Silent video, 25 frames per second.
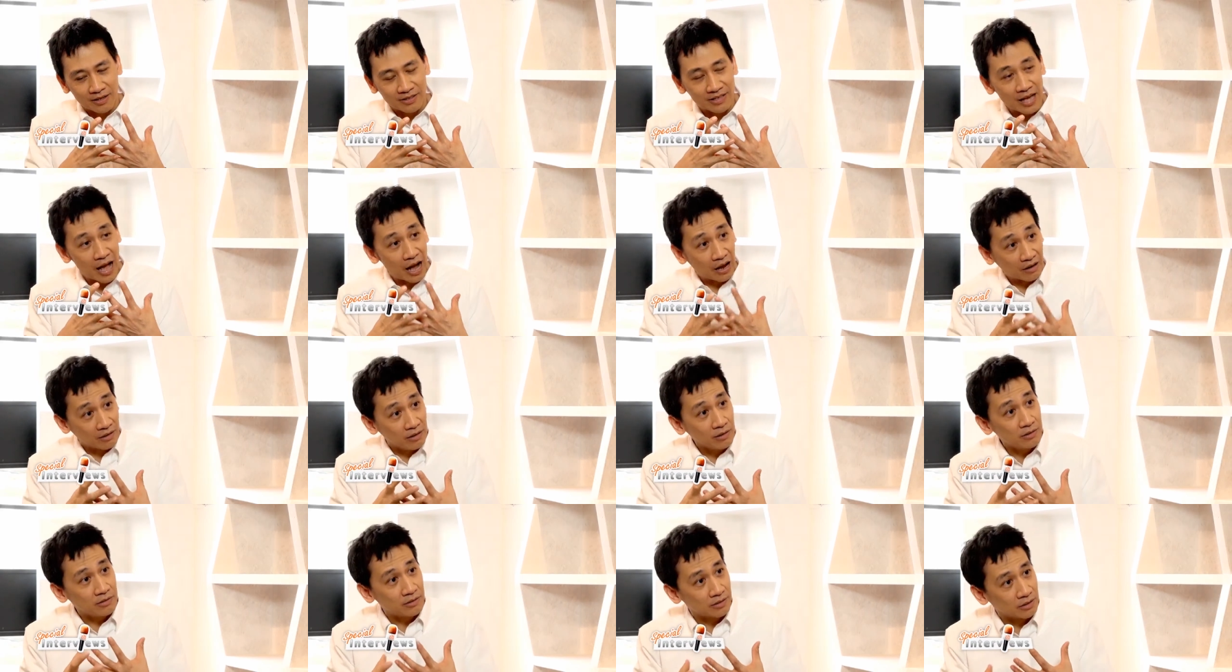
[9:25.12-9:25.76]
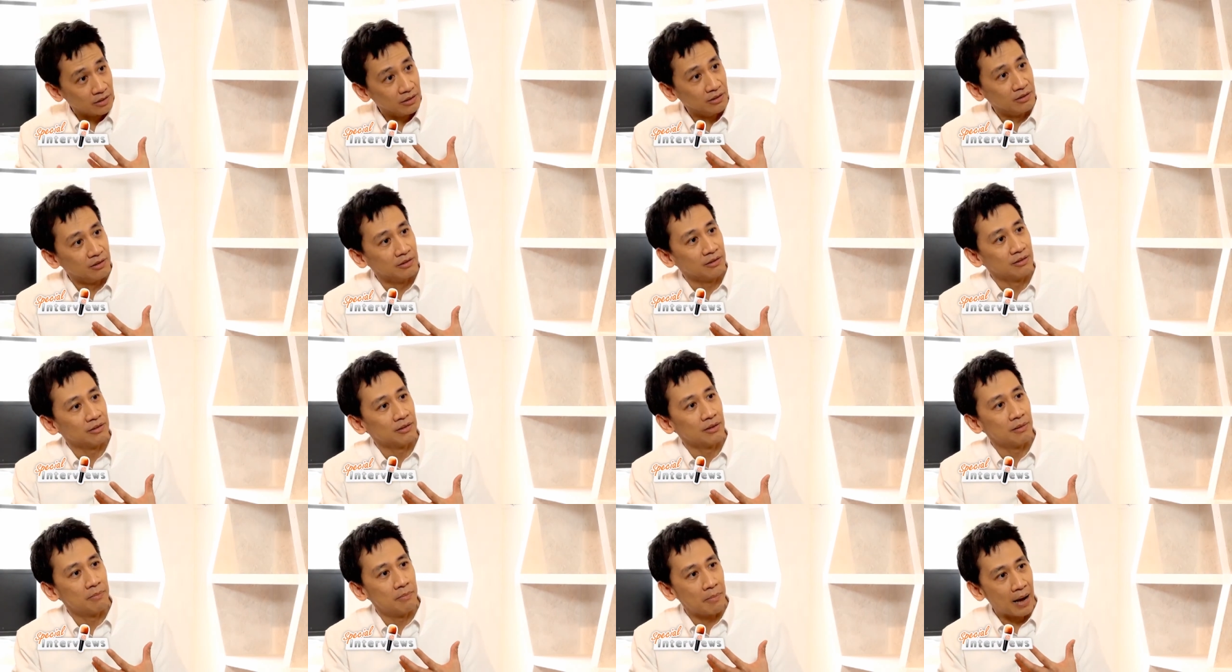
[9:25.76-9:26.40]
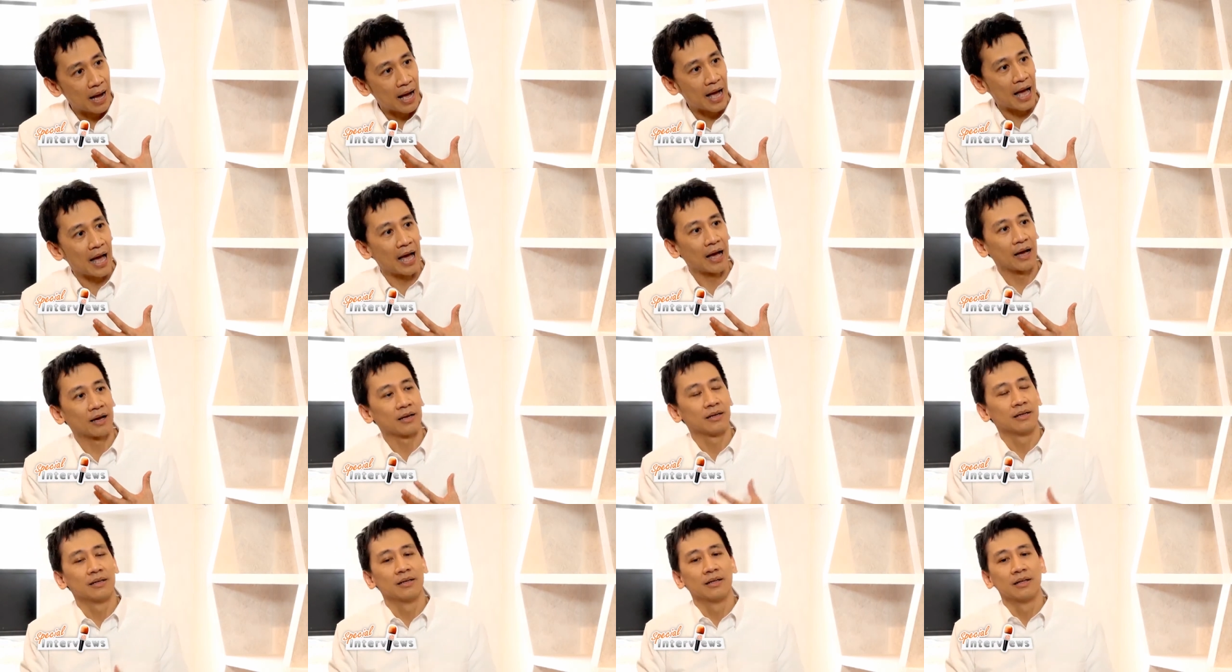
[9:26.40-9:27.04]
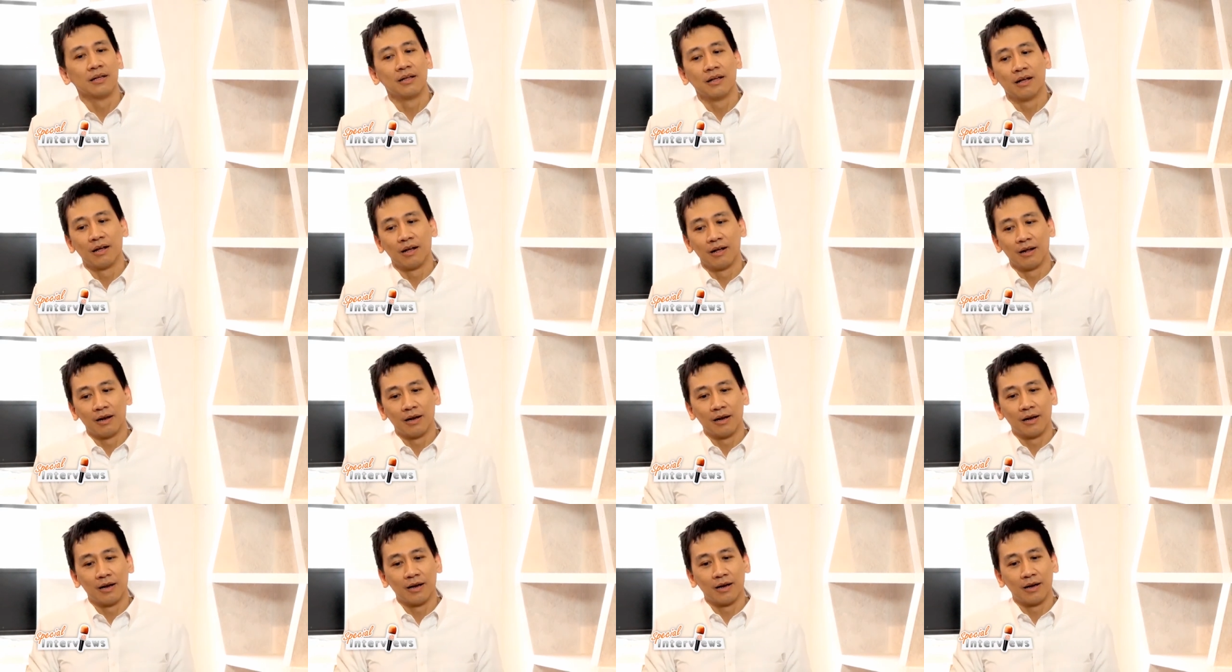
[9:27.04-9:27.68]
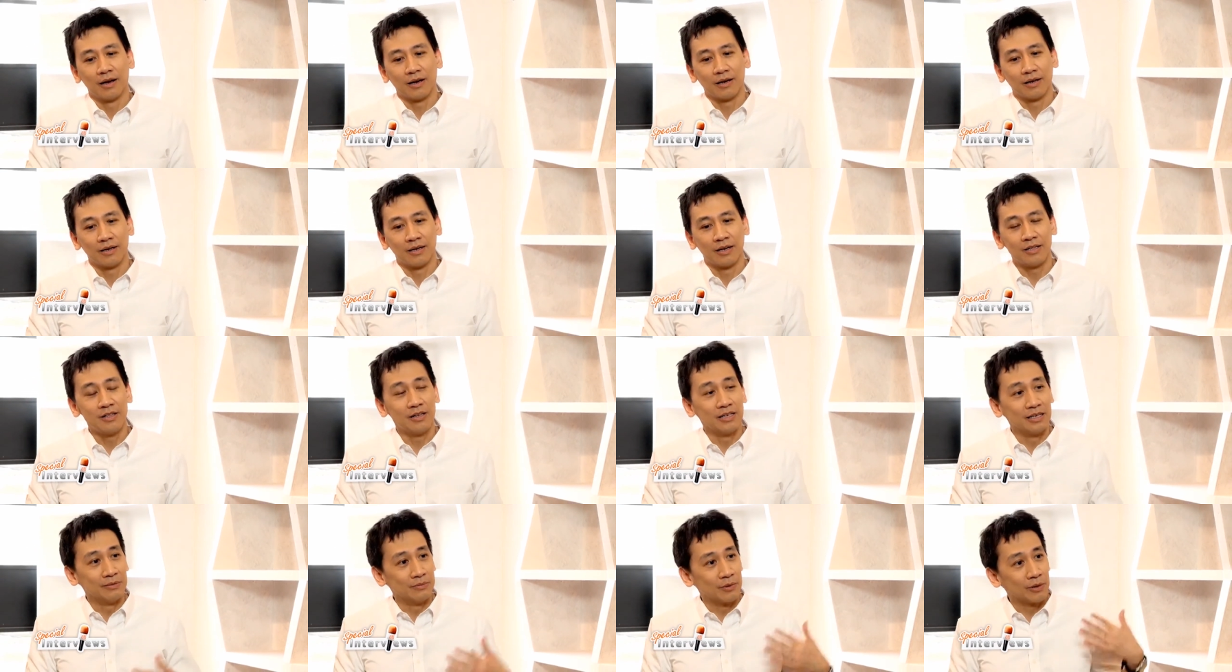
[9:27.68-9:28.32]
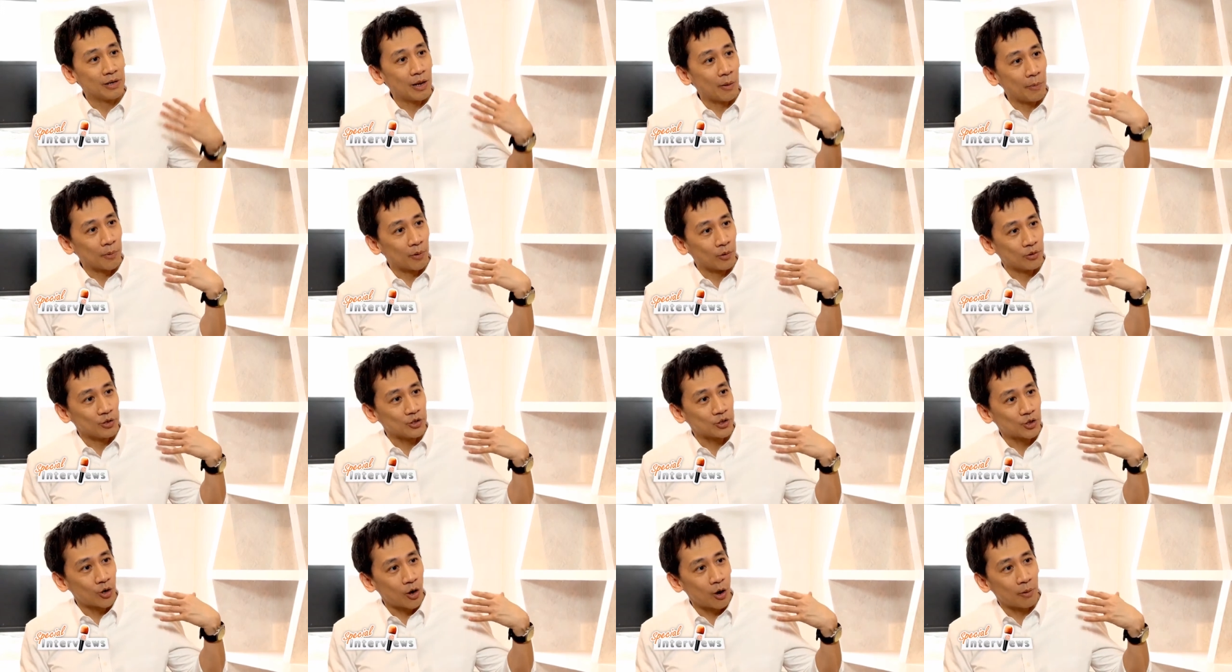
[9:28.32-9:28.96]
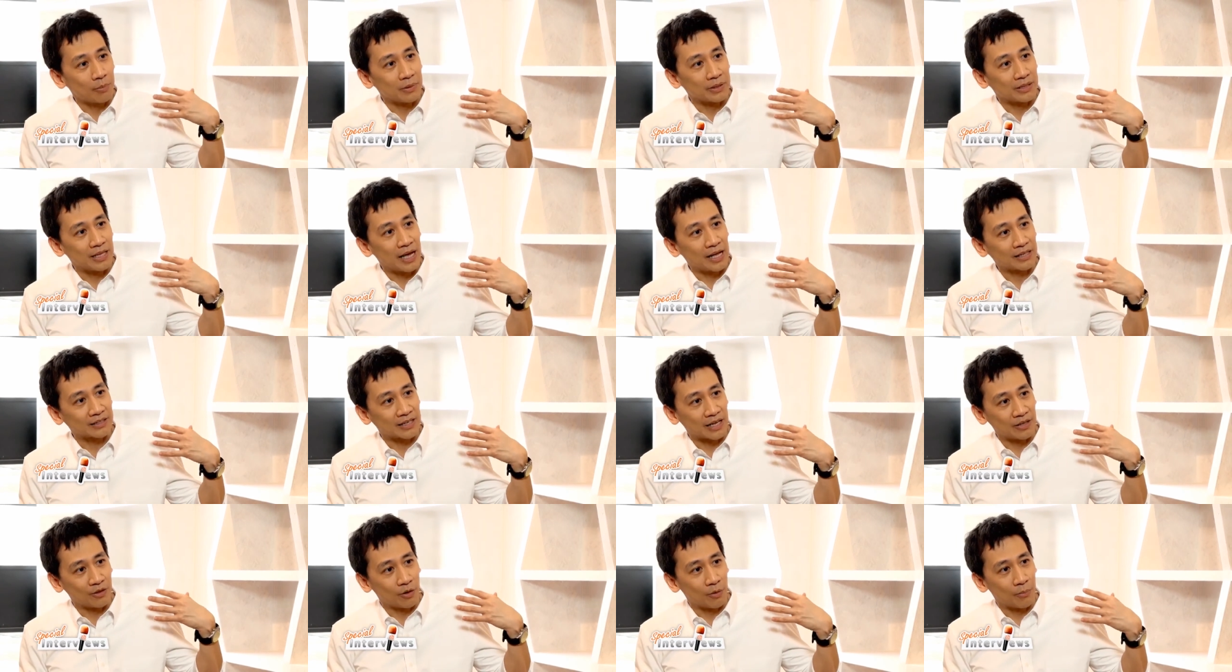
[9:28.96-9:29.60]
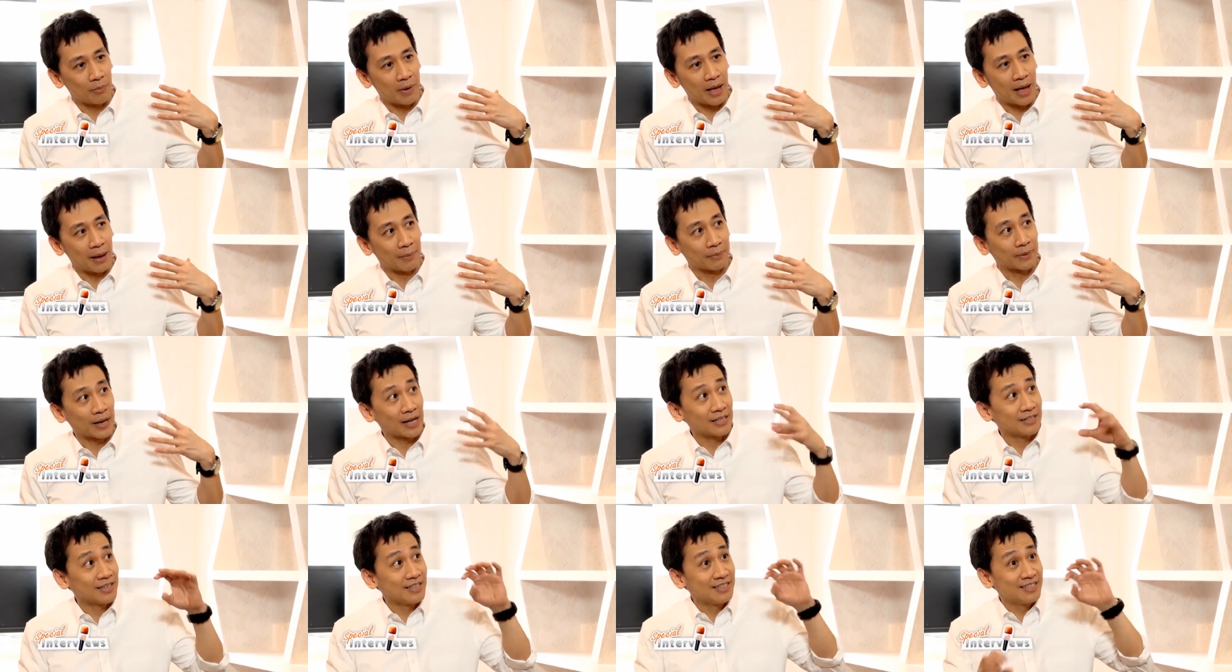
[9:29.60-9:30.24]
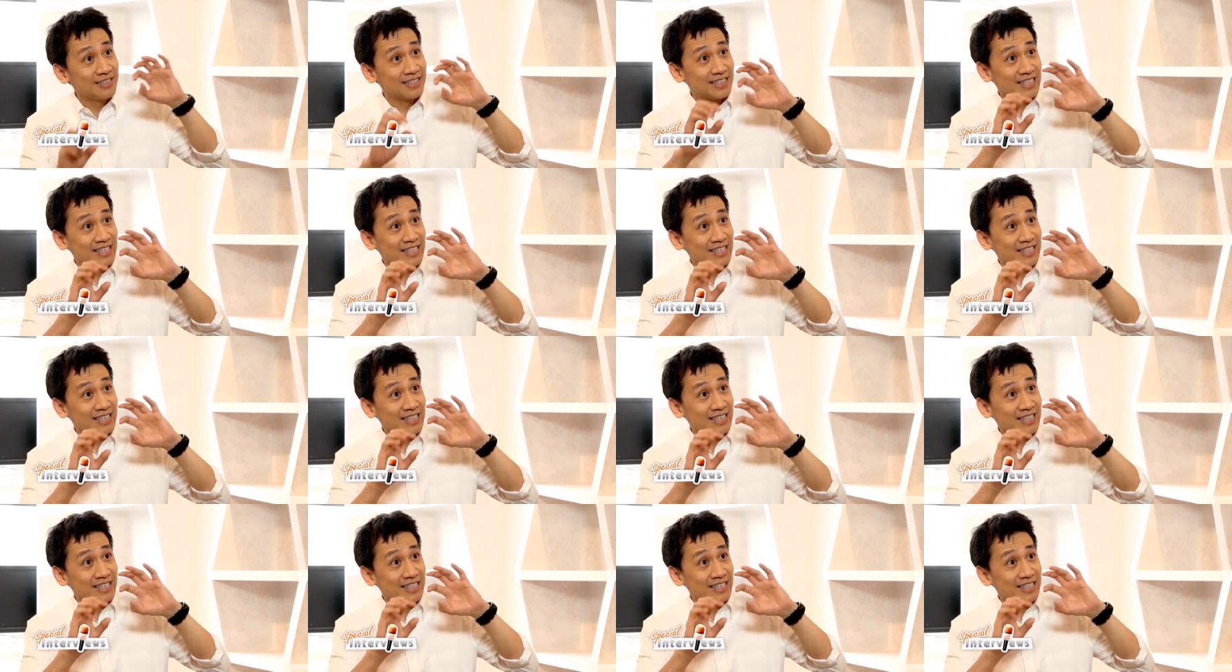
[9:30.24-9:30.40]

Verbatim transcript: อย่างลึกซึ้งมากและอย่าลืมว่าเราเป็นคนที่ชอบมันได้การออกแบบ การใช้